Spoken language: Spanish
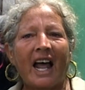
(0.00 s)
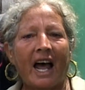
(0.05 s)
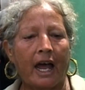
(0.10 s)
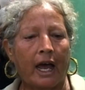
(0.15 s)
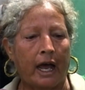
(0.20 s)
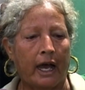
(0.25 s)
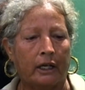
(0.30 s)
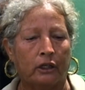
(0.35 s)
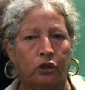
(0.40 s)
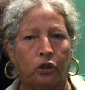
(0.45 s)
la
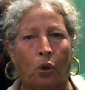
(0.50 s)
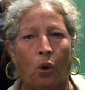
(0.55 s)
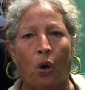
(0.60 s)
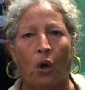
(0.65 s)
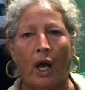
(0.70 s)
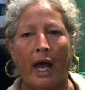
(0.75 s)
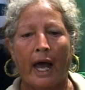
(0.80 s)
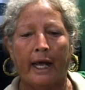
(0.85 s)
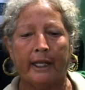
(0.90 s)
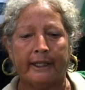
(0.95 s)
arrastró
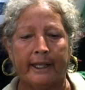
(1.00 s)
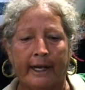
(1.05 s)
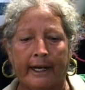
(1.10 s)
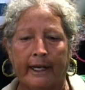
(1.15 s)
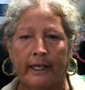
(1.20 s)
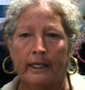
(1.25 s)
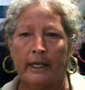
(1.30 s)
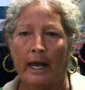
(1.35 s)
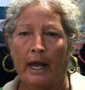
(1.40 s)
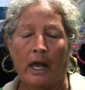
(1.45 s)
hasta
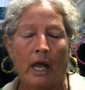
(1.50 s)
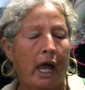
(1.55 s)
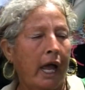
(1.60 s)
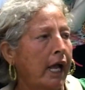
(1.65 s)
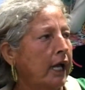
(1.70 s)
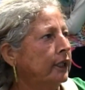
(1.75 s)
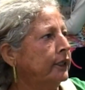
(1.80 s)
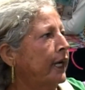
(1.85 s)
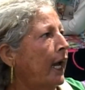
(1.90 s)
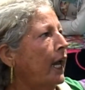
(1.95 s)
que ya.
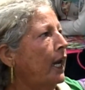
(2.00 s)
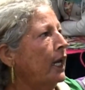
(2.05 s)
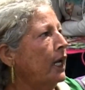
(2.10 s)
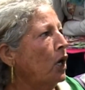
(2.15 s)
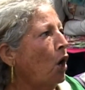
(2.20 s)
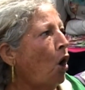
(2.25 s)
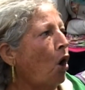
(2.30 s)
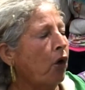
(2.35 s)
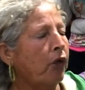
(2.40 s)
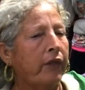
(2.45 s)
Y el
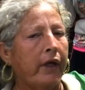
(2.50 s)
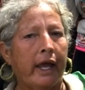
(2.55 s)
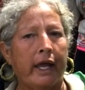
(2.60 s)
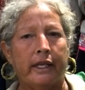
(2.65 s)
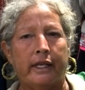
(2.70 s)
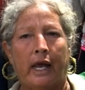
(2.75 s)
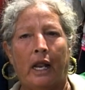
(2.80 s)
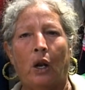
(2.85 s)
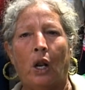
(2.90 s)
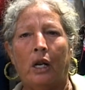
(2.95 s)
hijo de
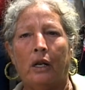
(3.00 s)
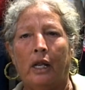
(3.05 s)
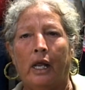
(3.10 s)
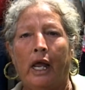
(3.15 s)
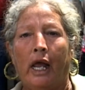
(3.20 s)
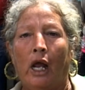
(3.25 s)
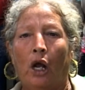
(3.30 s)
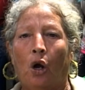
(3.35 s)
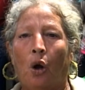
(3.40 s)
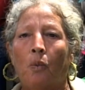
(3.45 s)
ella,
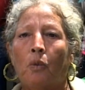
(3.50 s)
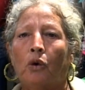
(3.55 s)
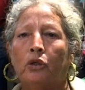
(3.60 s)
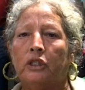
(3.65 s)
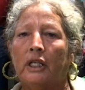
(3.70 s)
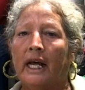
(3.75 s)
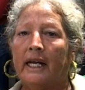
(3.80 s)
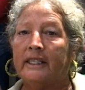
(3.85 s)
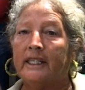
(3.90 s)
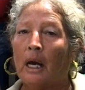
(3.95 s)
como
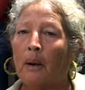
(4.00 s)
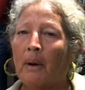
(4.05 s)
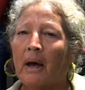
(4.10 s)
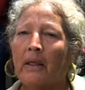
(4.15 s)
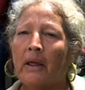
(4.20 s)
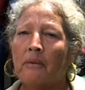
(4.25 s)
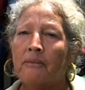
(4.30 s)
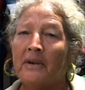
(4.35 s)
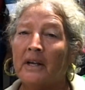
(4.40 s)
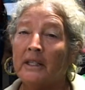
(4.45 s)
la
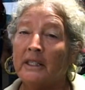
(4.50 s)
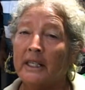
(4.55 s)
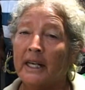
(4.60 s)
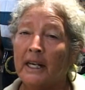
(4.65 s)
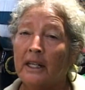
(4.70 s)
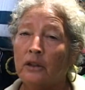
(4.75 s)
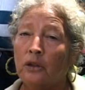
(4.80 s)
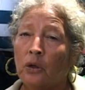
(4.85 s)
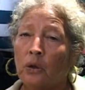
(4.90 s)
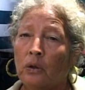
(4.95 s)
estaba
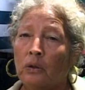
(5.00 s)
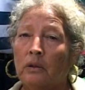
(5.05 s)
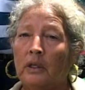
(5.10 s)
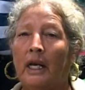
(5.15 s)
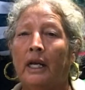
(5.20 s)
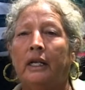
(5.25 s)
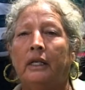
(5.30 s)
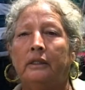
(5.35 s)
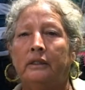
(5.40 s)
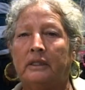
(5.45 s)
defendiendo,
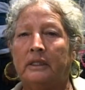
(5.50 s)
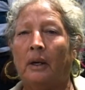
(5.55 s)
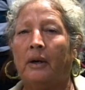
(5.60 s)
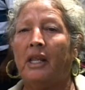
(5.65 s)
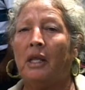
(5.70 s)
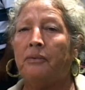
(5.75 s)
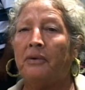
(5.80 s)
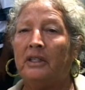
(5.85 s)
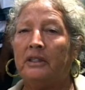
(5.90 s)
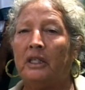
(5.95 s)
él
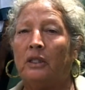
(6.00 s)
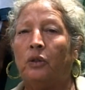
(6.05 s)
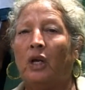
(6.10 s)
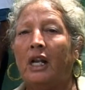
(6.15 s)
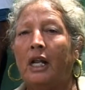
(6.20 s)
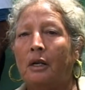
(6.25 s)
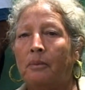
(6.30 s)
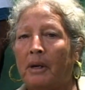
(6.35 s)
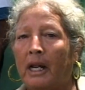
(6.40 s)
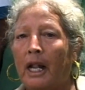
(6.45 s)
estaba defendiendo
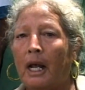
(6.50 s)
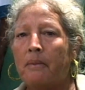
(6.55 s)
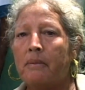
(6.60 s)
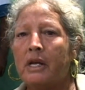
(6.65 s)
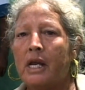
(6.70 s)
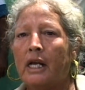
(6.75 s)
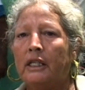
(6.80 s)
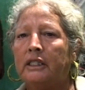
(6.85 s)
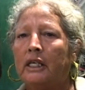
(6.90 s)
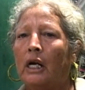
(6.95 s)
a la hermana
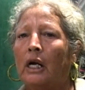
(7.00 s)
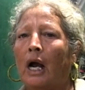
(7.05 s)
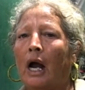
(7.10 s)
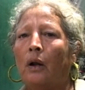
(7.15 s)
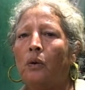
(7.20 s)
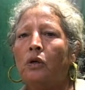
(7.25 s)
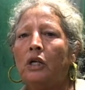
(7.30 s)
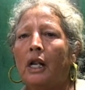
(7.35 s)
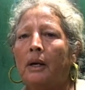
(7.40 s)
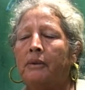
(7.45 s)
mía,
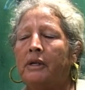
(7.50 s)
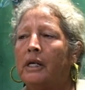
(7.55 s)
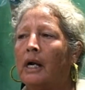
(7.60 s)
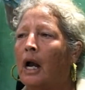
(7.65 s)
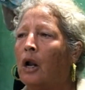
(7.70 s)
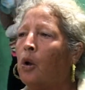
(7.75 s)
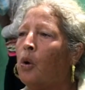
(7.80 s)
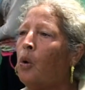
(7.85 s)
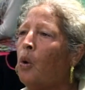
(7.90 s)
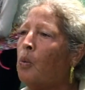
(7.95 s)
llegaron y le
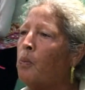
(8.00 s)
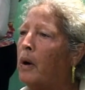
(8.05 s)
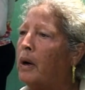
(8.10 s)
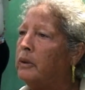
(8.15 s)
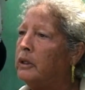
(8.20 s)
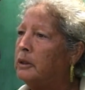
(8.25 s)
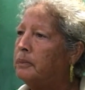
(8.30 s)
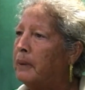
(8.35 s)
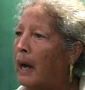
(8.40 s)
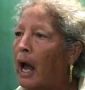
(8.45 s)
brincaron como
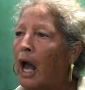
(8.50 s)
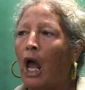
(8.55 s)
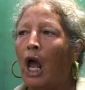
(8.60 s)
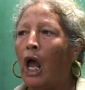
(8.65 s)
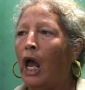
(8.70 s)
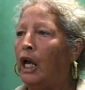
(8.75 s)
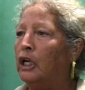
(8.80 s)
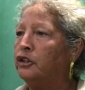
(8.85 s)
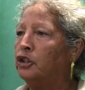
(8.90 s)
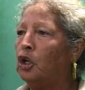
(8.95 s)
avispa.
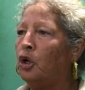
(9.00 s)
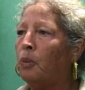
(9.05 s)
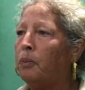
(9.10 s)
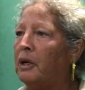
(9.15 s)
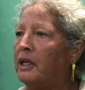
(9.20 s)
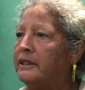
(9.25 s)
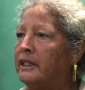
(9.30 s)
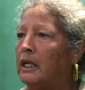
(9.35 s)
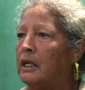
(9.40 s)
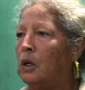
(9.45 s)
Eso no
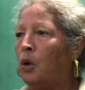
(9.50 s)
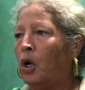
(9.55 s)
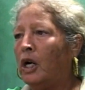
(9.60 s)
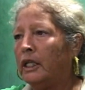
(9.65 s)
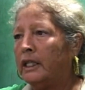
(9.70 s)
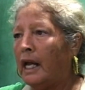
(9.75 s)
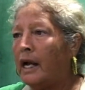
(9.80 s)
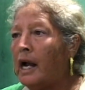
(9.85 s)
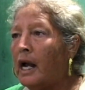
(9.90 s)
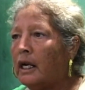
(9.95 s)
puede ser. Los
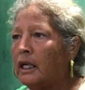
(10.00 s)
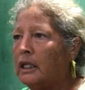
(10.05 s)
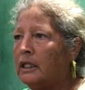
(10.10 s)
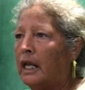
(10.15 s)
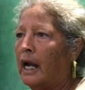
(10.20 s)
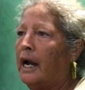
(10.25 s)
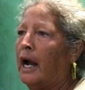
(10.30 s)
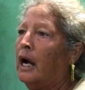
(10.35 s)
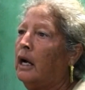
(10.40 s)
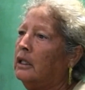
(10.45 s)
que están aquí
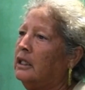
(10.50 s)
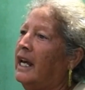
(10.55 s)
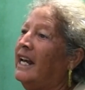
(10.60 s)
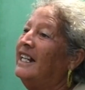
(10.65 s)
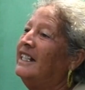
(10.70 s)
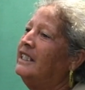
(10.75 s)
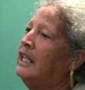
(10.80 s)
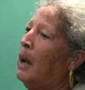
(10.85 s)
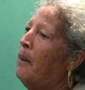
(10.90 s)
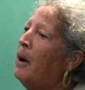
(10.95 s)

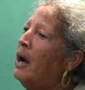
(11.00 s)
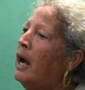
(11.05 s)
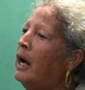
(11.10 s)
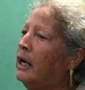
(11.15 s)
estaban